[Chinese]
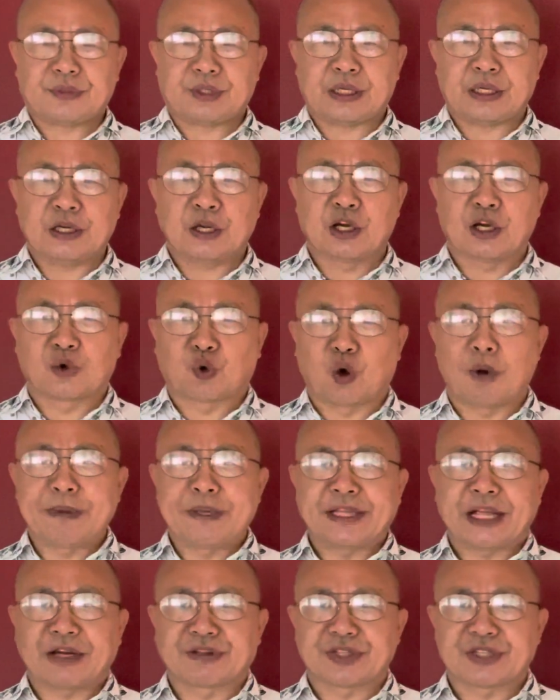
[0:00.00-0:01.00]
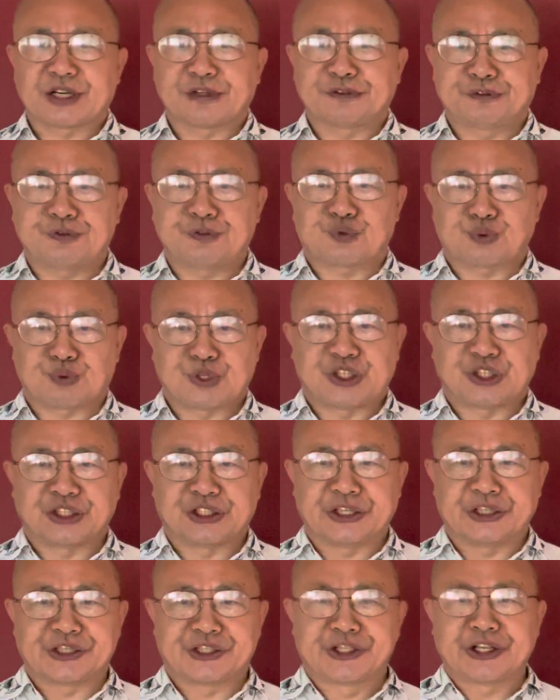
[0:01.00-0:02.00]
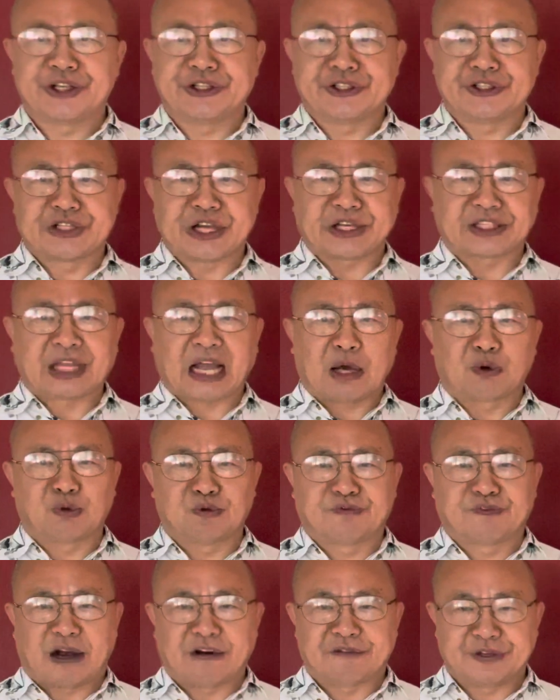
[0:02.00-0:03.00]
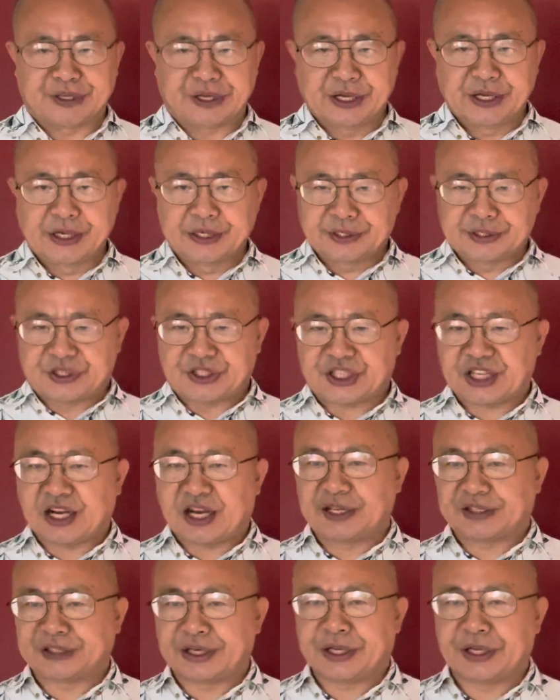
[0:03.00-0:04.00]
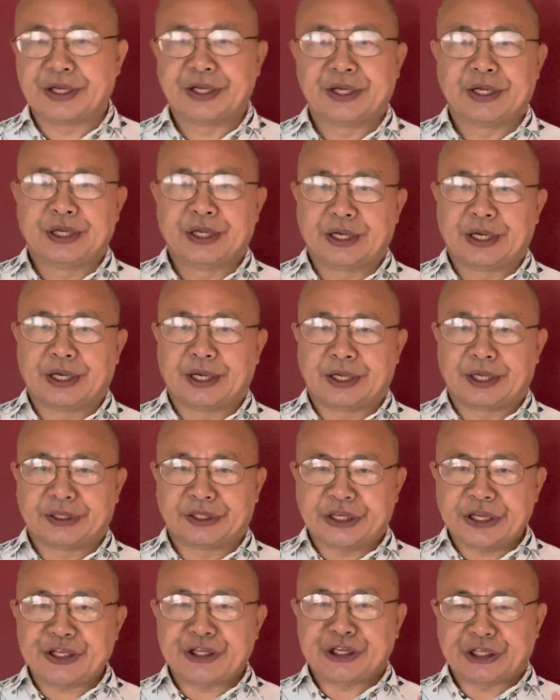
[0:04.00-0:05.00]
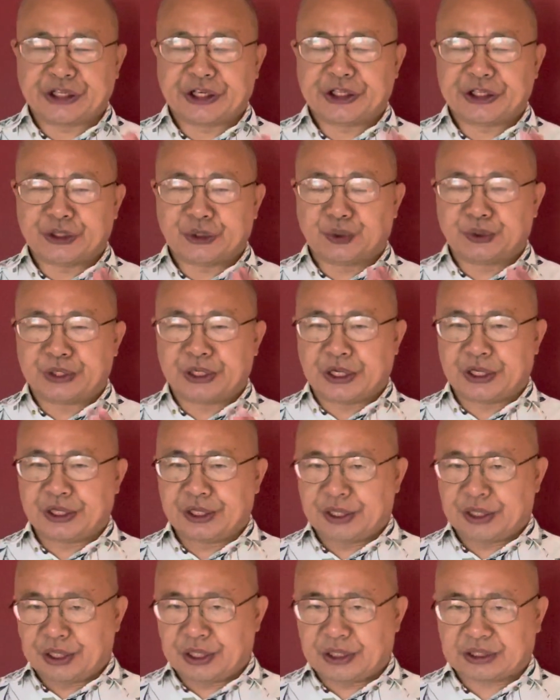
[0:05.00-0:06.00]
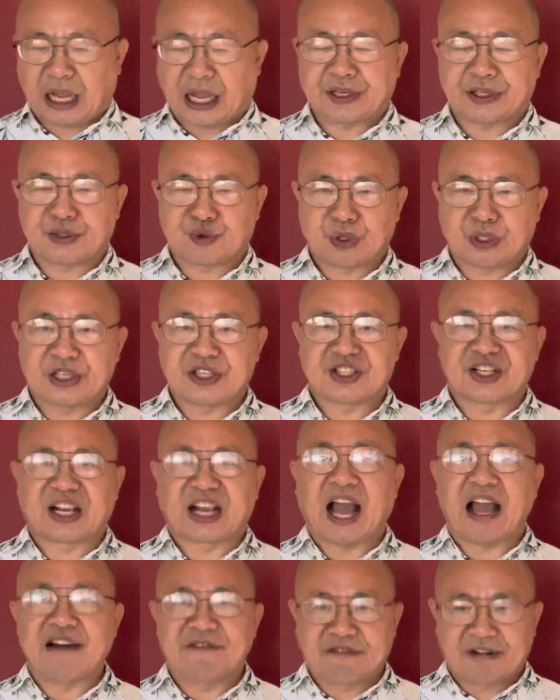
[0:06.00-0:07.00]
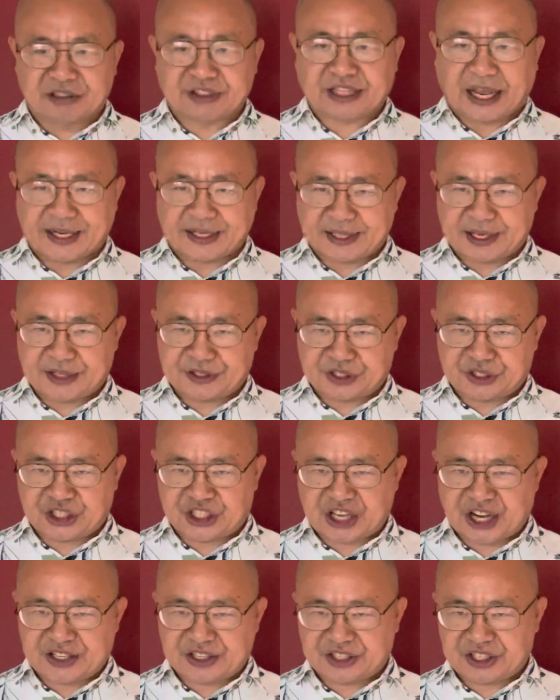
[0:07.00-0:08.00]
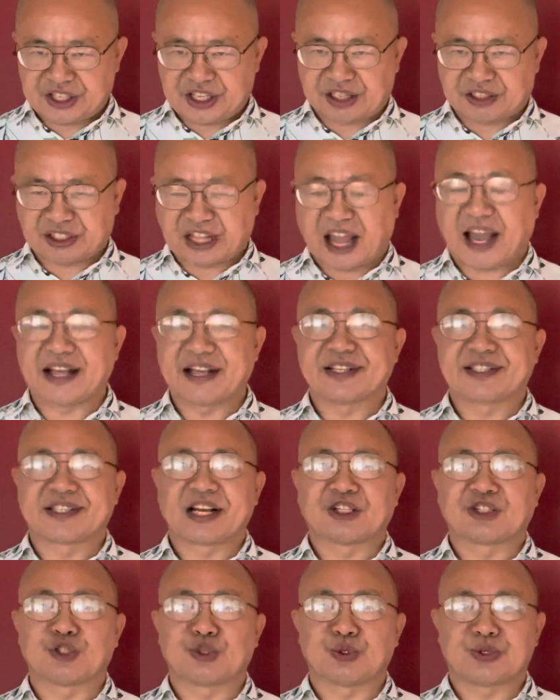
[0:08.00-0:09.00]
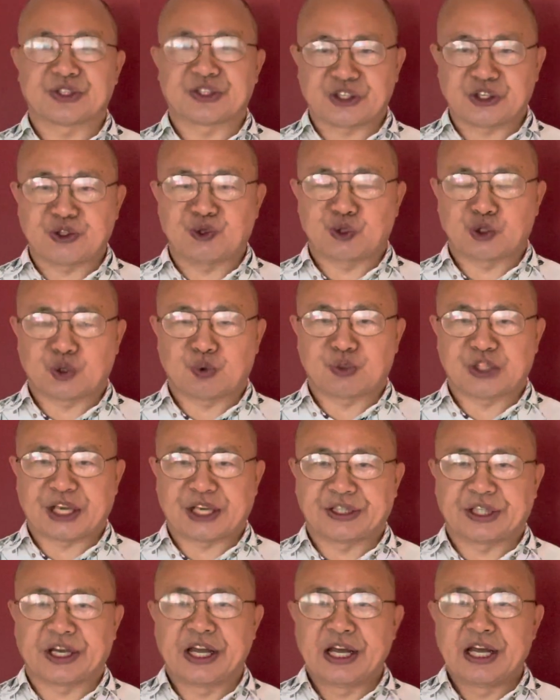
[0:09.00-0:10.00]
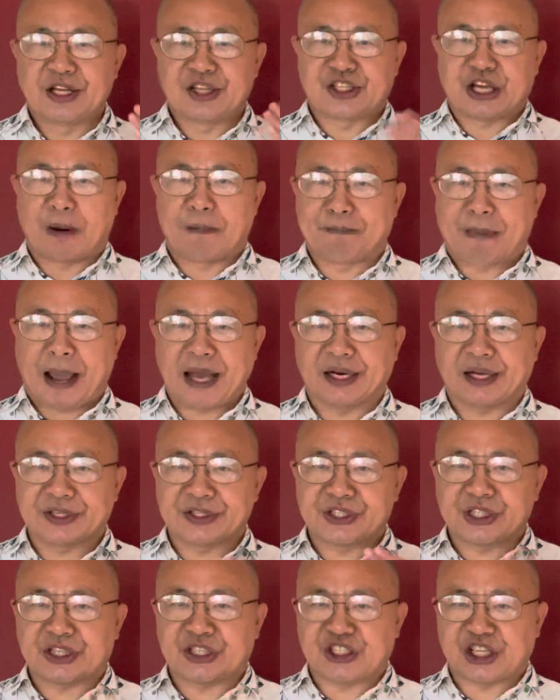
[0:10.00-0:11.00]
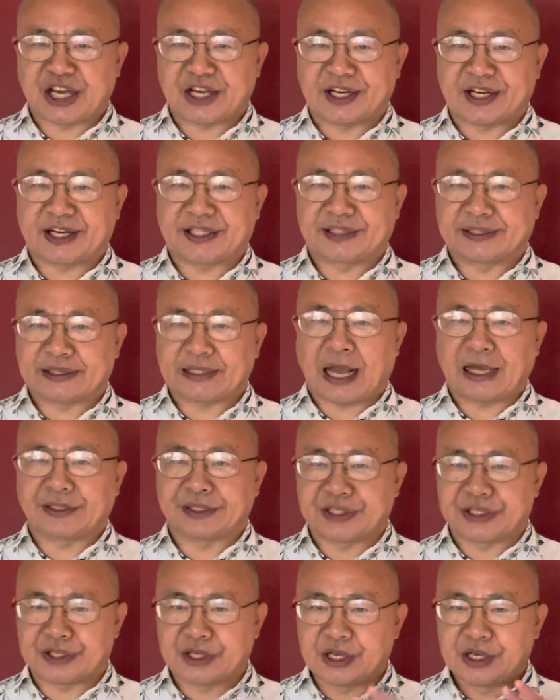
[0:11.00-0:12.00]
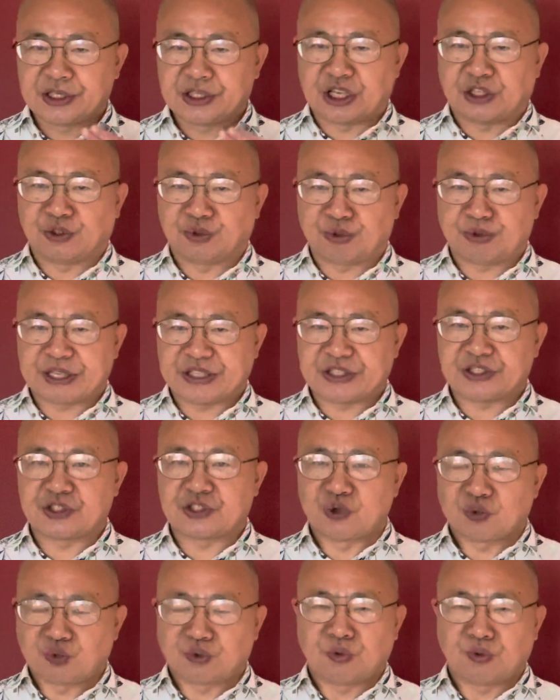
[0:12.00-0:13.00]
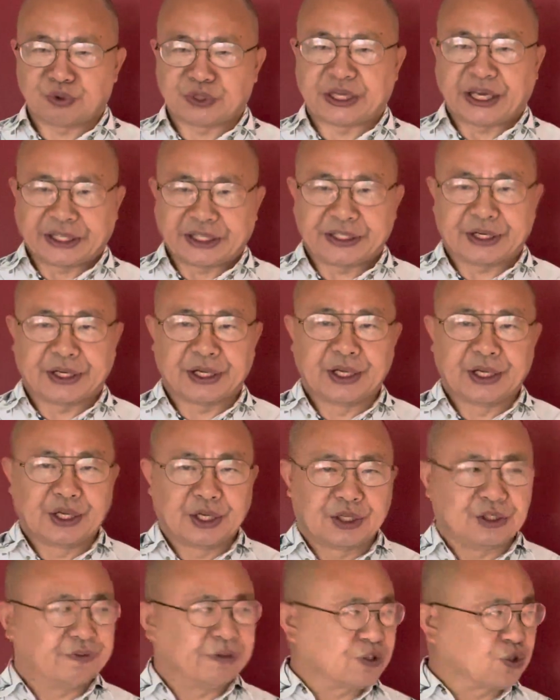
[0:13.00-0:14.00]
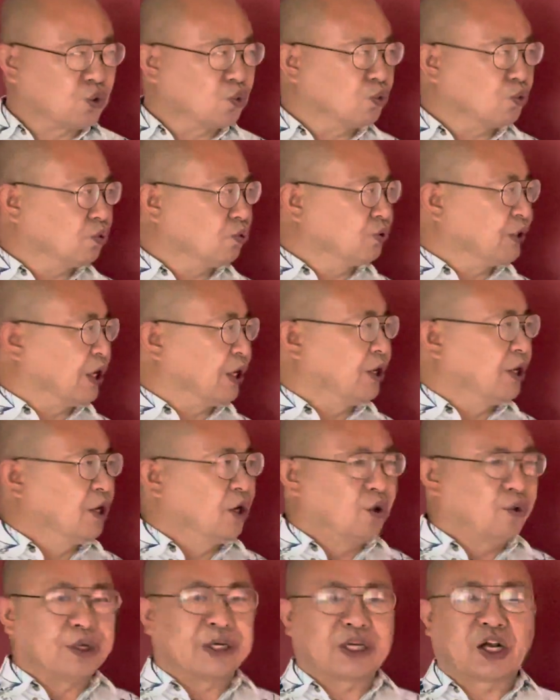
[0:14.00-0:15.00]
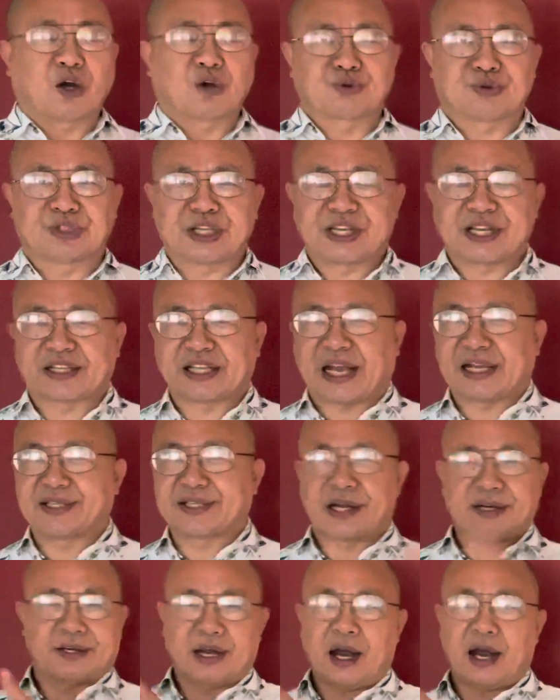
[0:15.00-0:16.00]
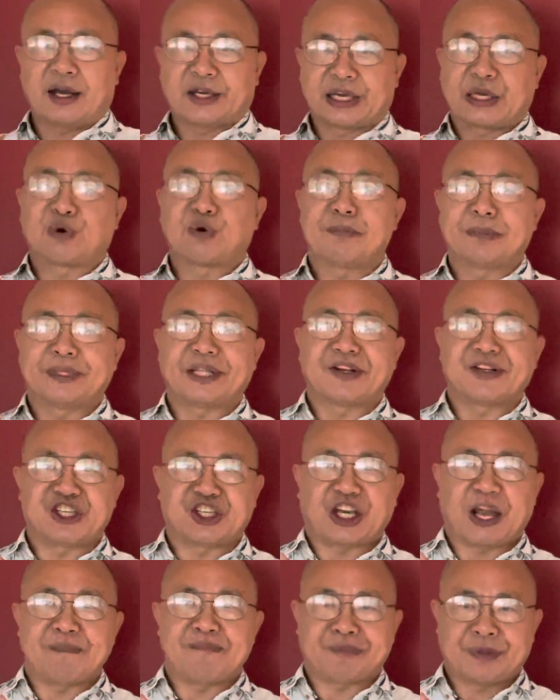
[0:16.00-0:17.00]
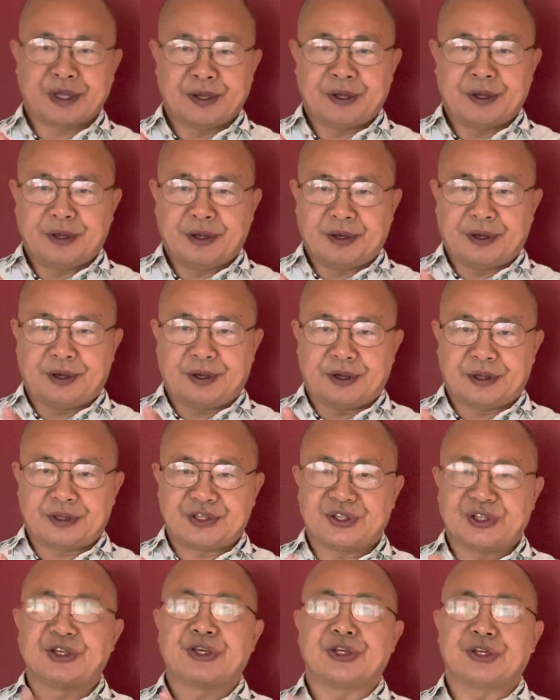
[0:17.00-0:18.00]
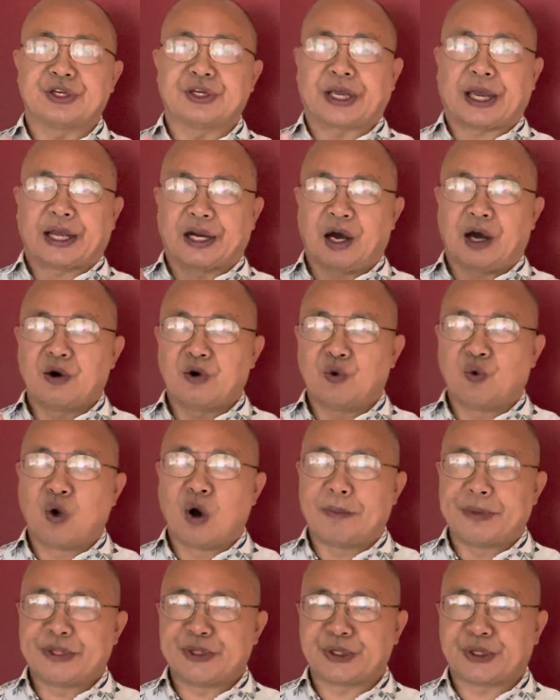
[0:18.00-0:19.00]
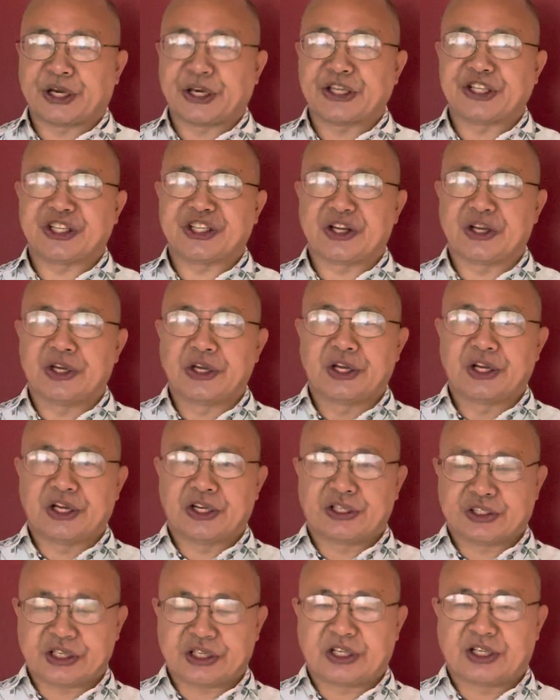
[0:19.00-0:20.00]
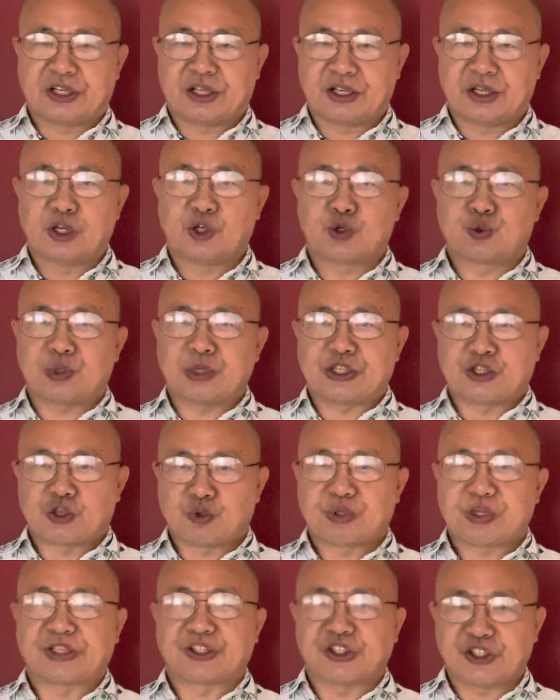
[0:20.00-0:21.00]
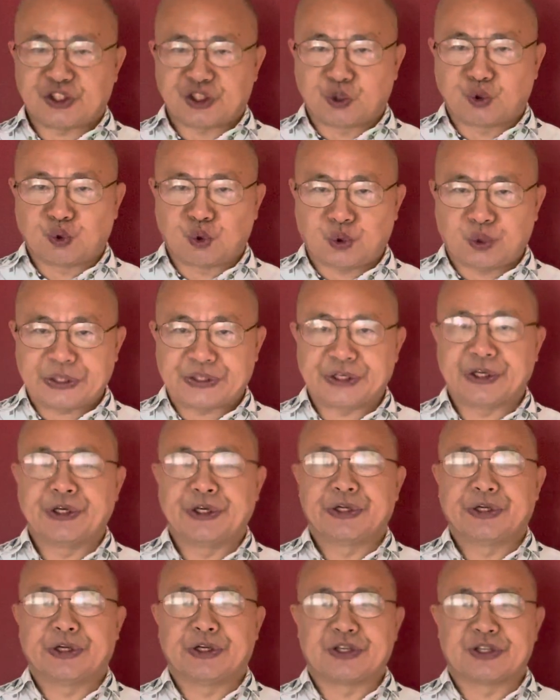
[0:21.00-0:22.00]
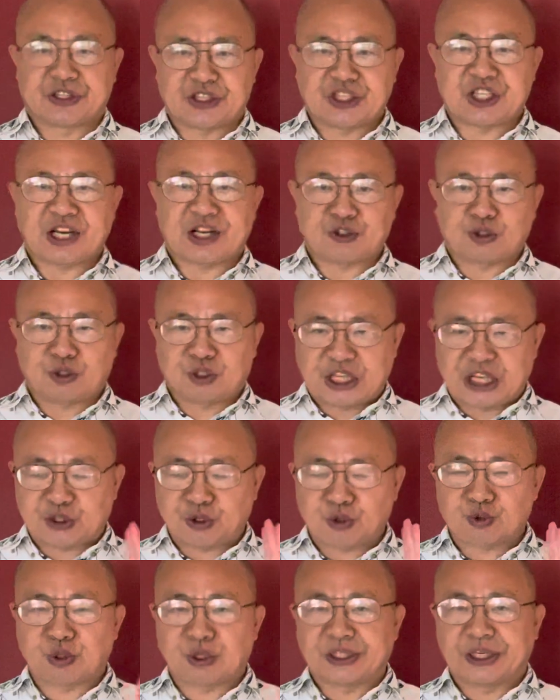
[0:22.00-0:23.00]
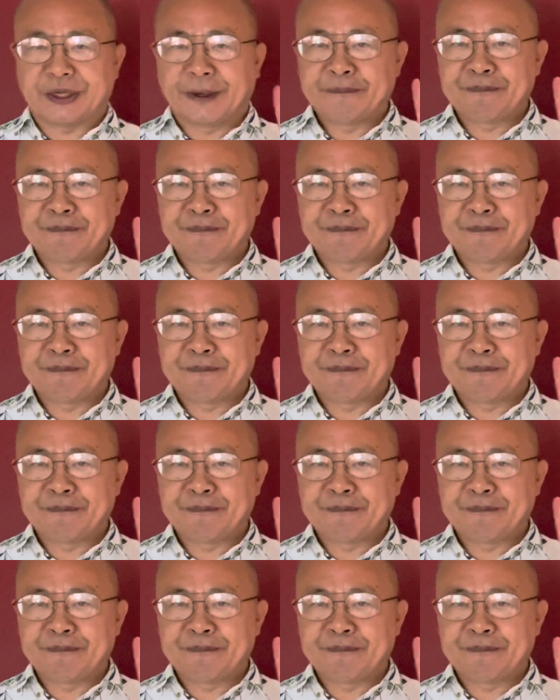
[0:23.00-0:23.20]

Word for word: 呃，国民党这个副主席呢正在大陆访问。实际上呢，呃，另一个理由呢，呃，他就说呢是看望台商，实际上是向台商你去收收钱的。讲白了，这个钱很大呢程度上是中共给的，因为中共呢会告诉那些台商啊，给国民党钱，呃，你给了我们就给你呃这个税收上的优惠。呃，实际上也就是说呢，